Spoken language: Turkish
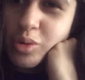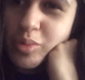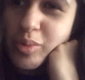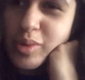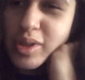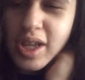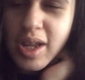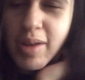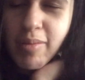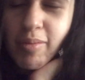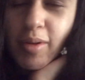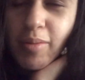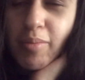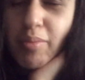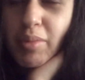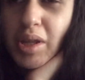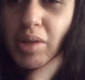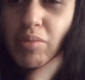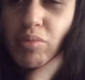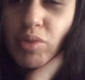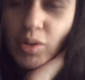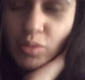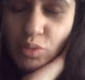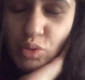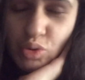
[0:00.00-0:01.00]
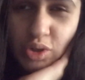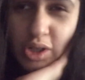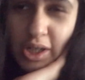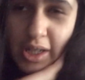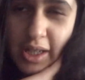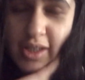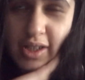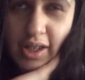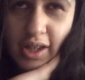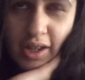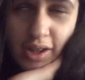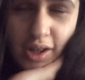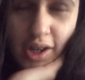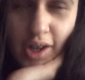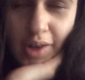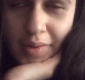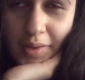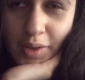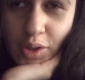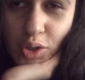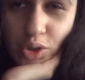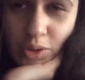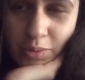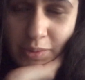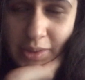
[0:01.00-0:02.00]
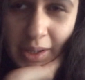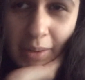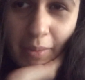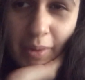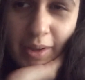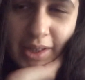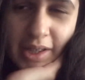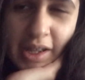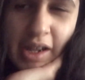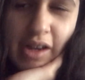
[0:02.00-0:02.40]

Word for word: bir kelime mi bilmiyorum. Sürekli çay kahve içiyorum sabahtan